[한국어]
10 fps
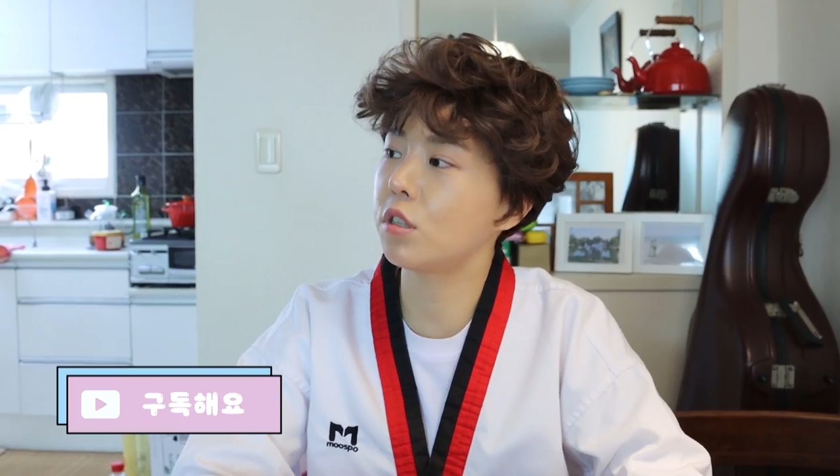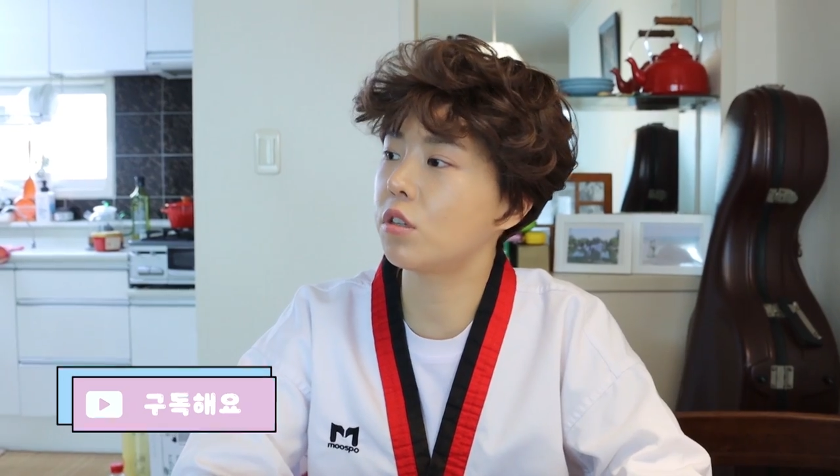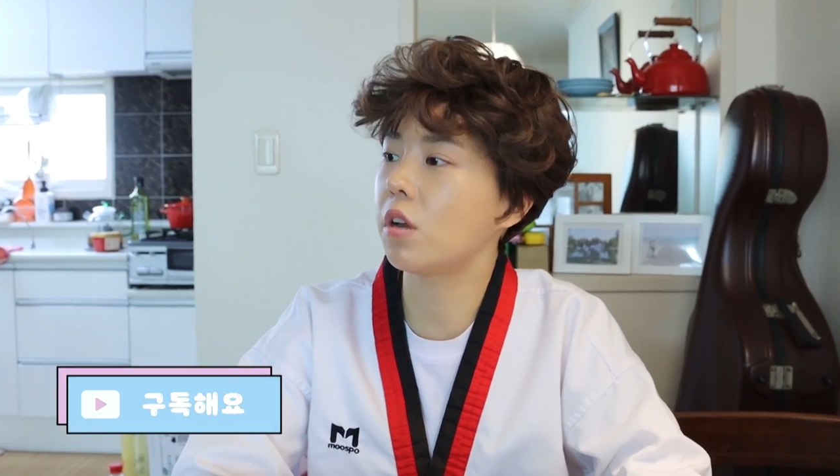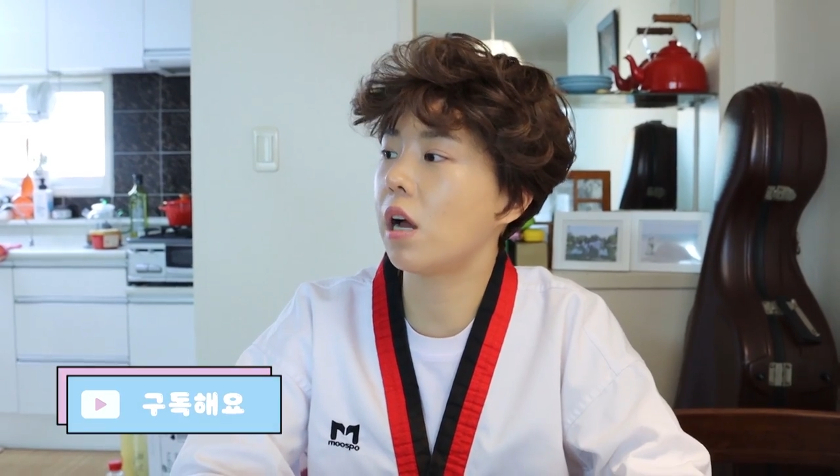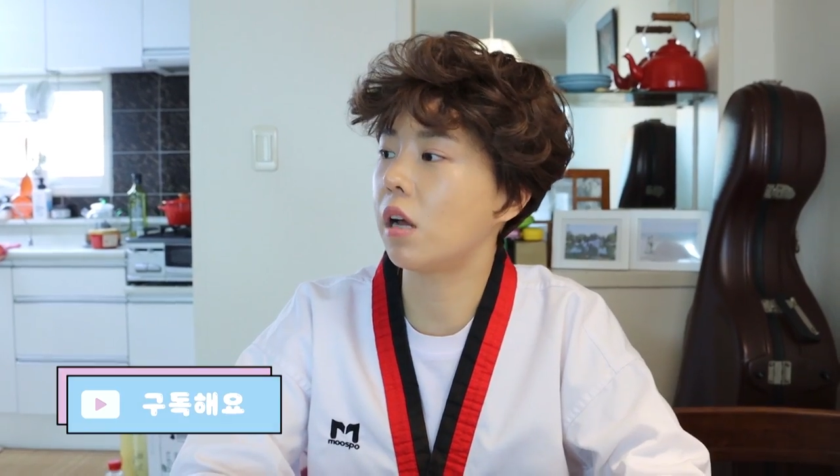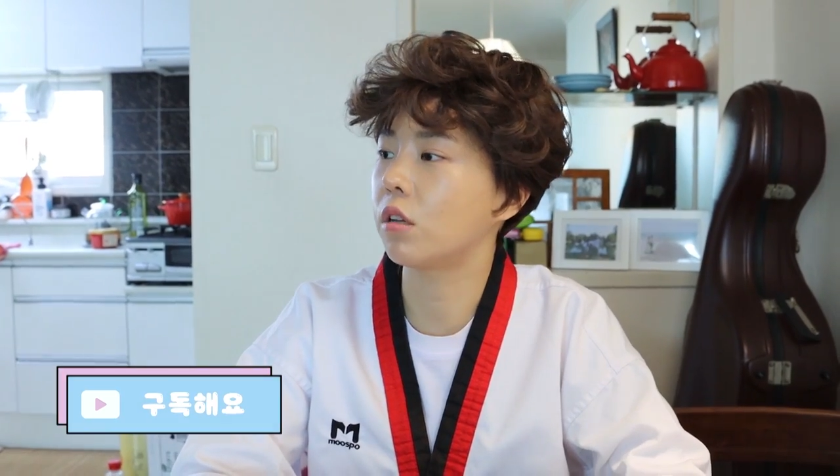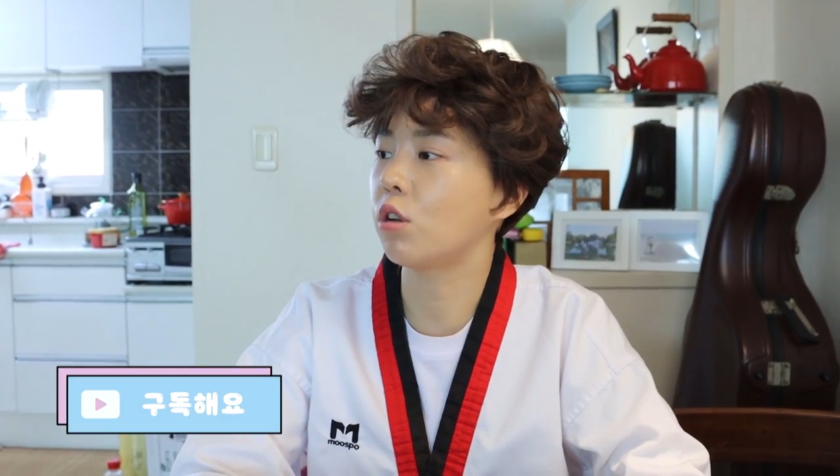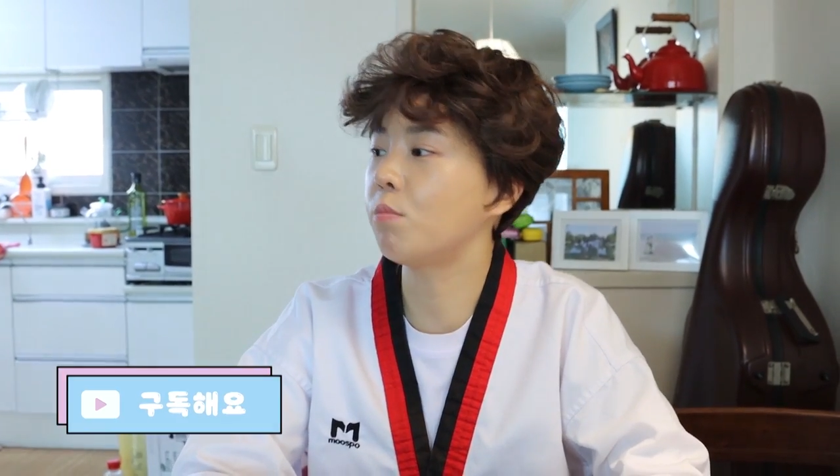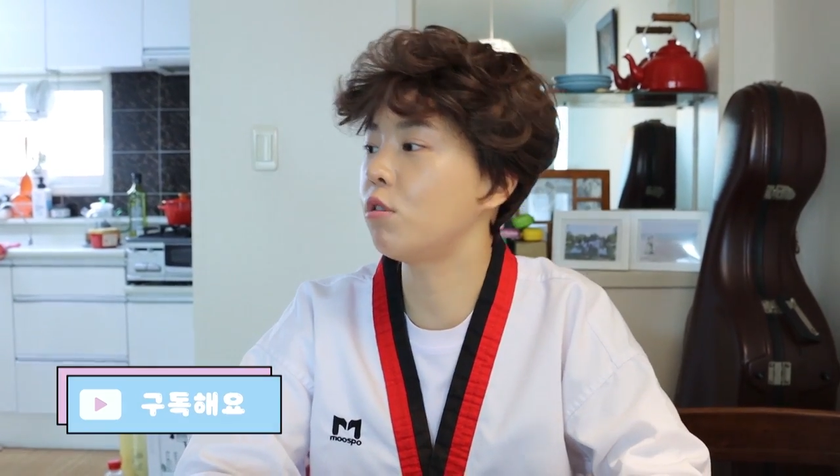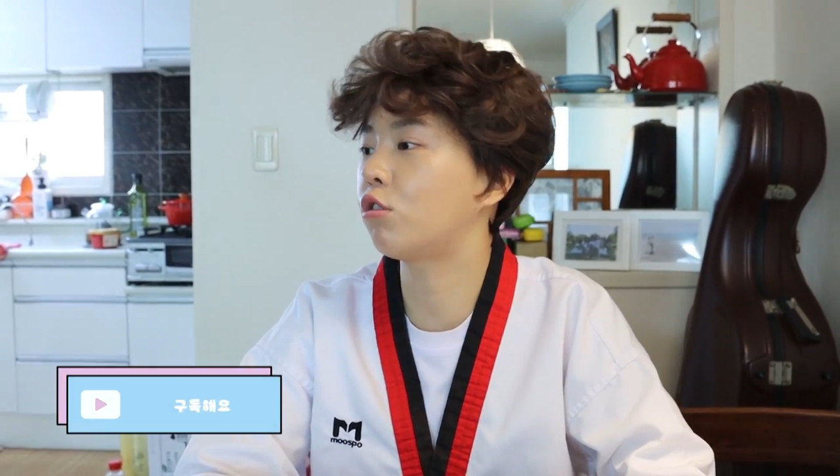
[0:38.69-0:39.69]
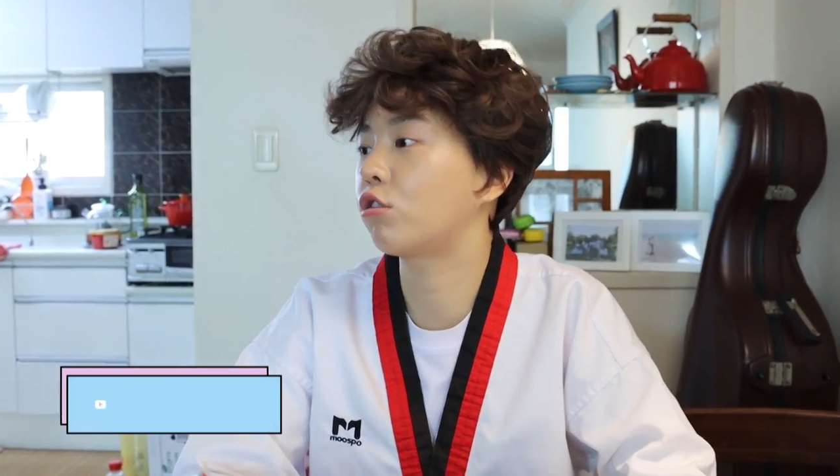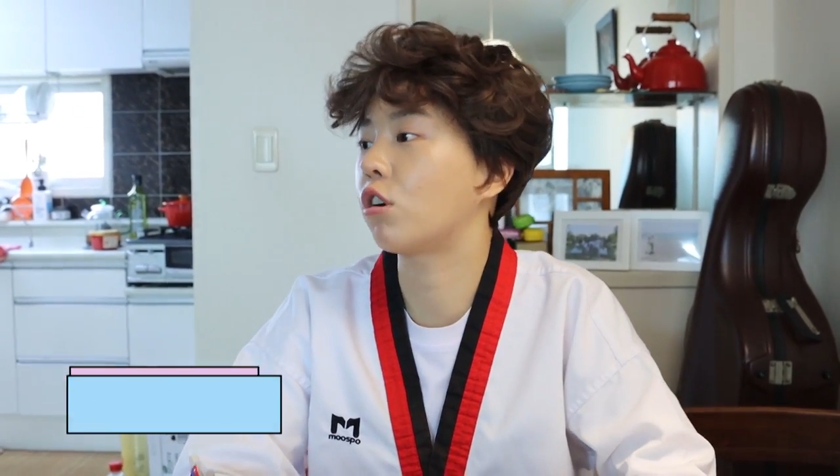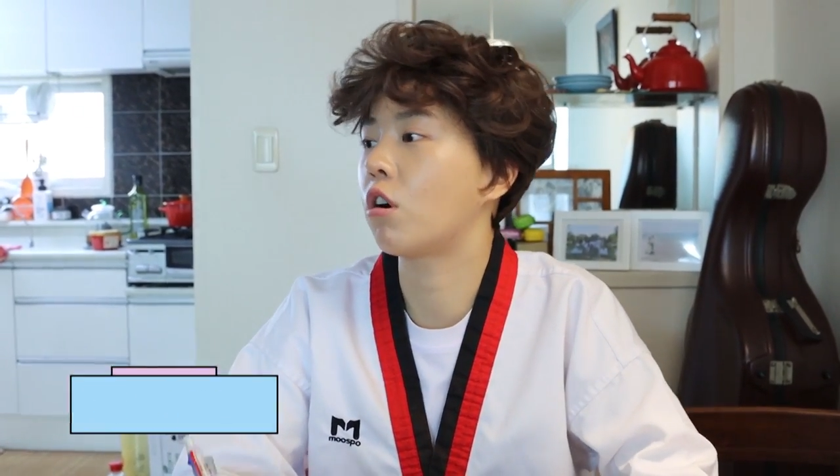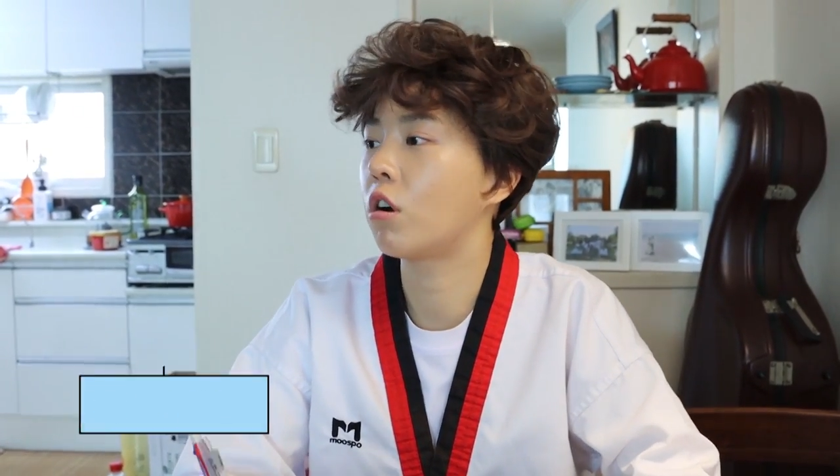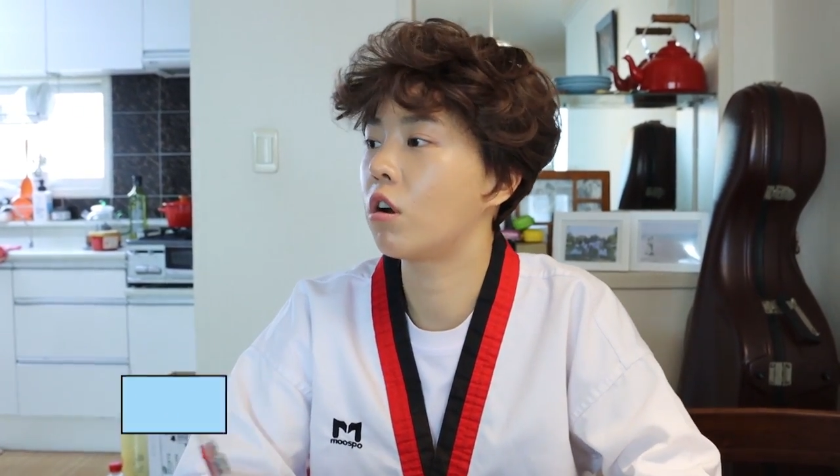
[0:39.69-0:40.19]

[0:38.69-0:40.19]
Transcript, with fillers: 써야 선물 주셔